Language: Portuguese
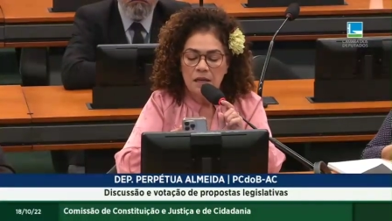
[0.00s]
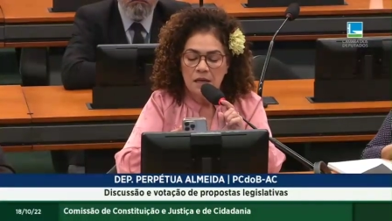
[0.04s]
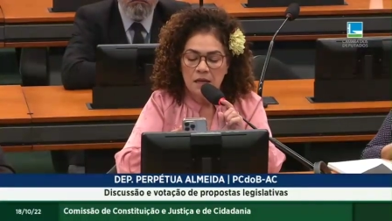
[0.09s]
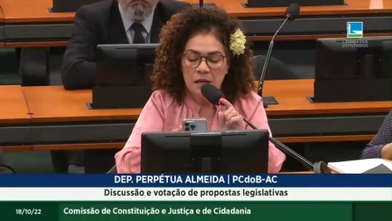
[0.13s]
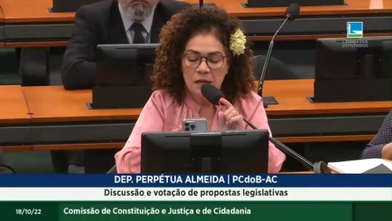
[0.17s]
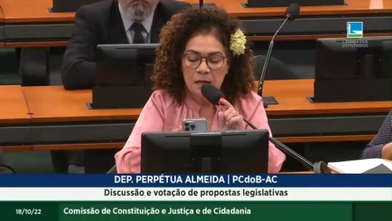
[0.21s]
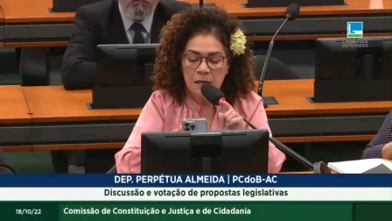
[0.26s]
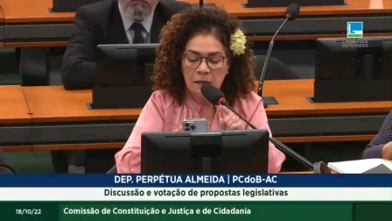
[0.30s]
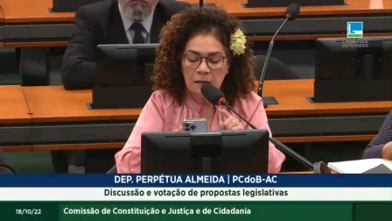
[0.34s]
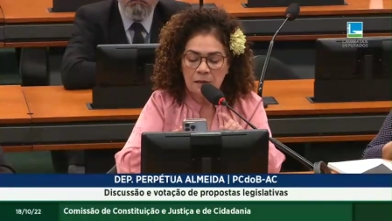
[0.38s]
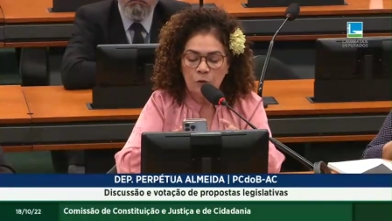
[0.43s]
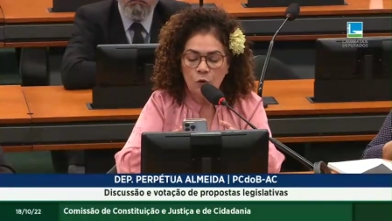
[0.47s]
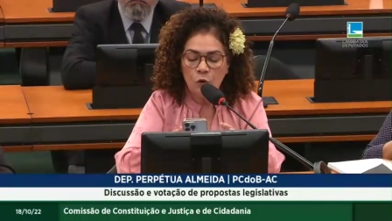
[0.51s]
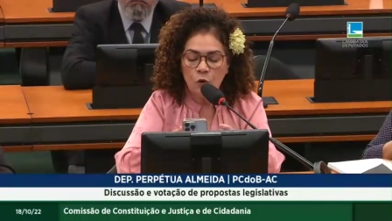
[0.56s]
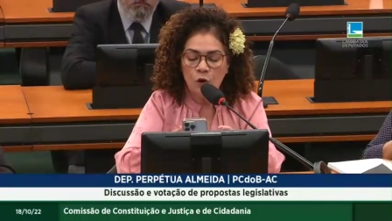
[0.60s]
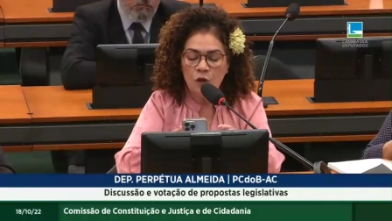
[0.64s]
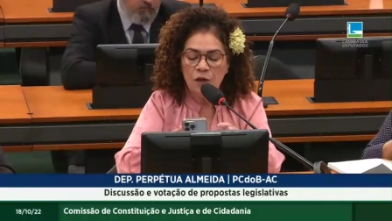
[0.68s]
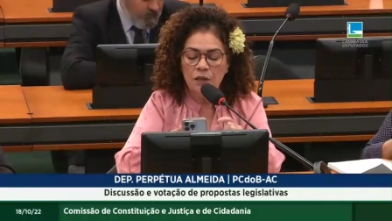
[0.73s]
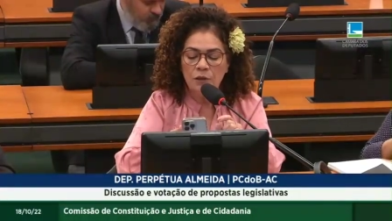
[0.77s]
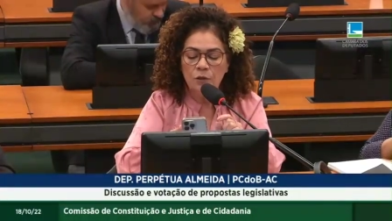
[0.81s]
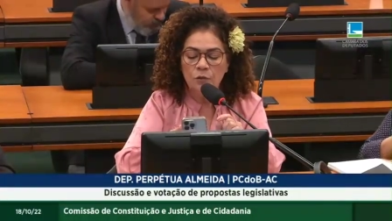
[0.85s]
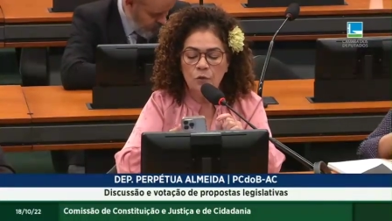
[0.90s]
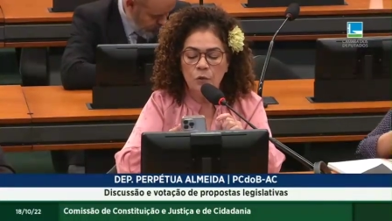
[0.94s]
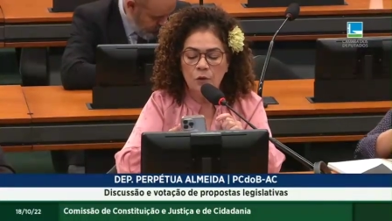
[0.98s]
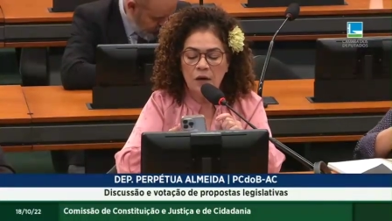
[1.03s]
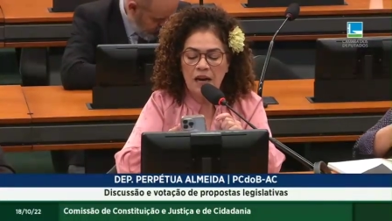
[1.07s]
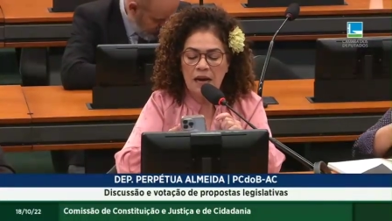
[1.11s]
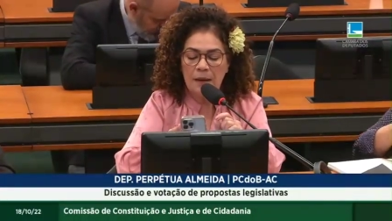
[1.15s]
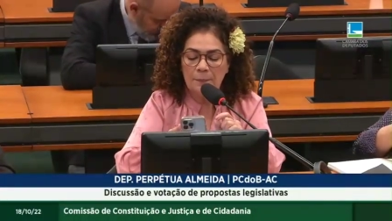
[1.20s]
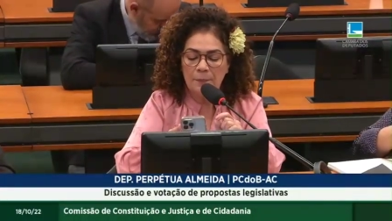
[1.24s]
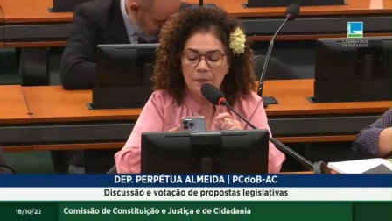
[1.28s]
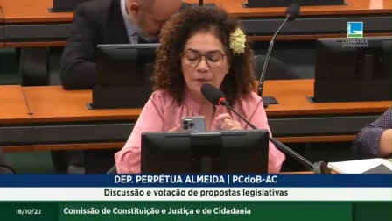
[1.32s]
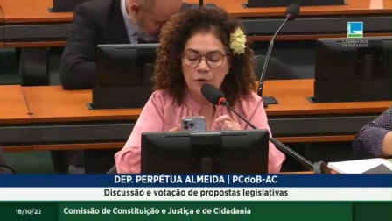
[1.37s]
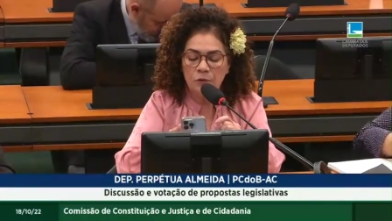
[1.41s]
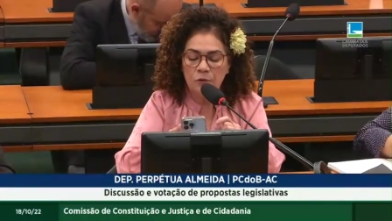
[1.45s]
inclui no,
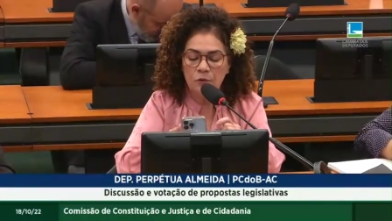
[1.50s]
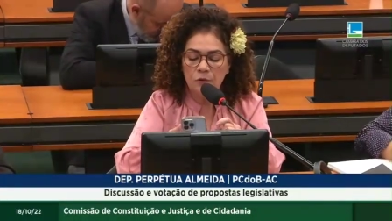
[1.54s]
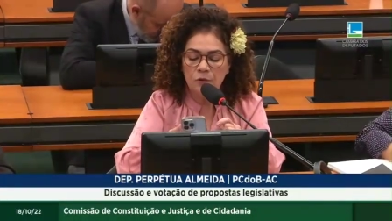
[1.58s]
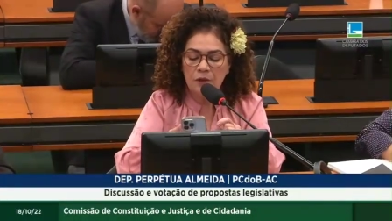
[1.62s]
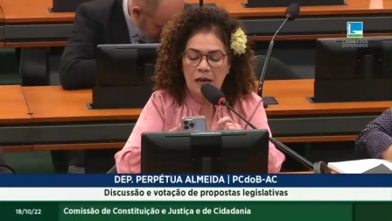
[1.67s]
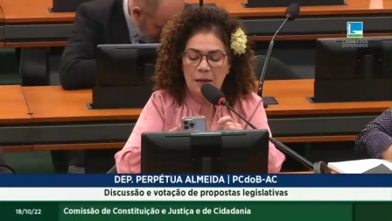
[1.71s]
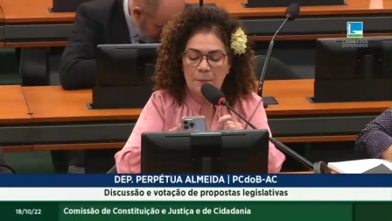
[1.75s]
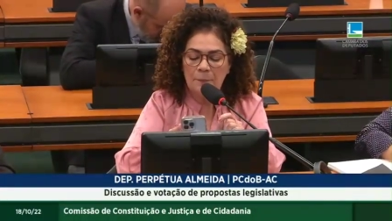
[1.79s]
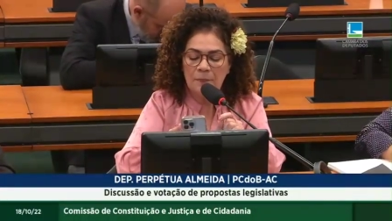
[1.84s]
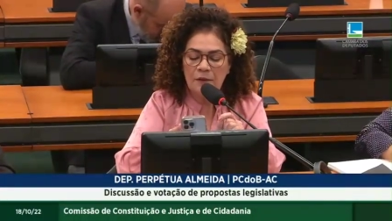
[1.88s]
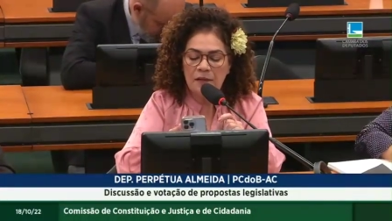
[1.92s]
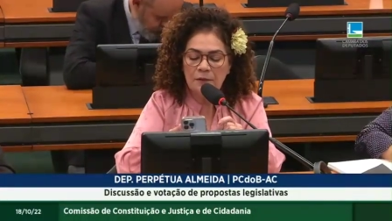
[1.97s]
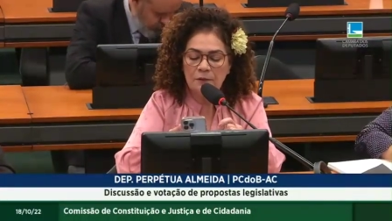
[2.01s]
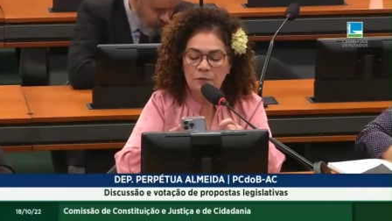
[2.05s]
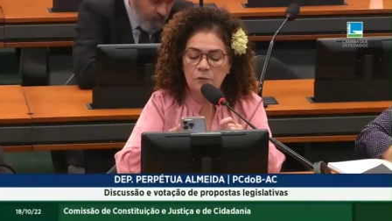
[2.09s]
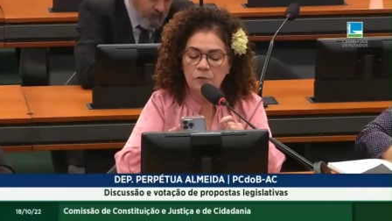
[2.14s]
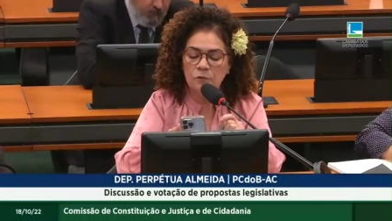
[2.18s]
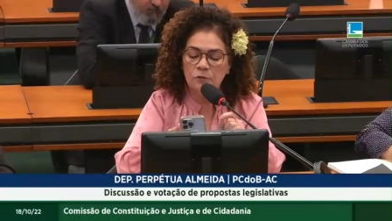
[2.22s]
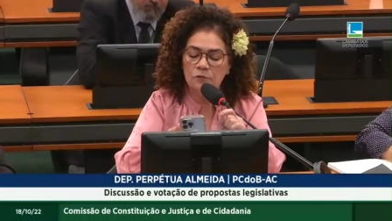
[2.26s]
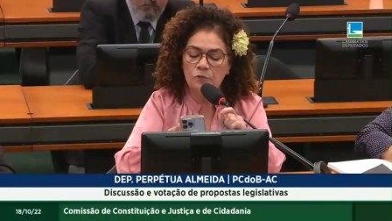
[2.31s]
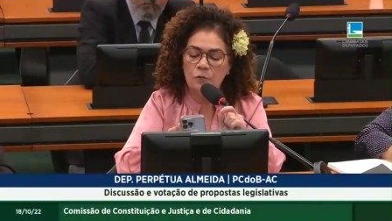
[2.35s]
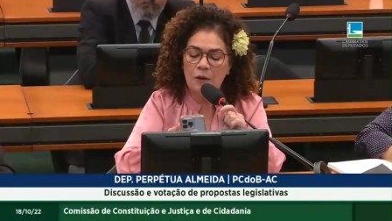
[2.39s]
cap, no capítulo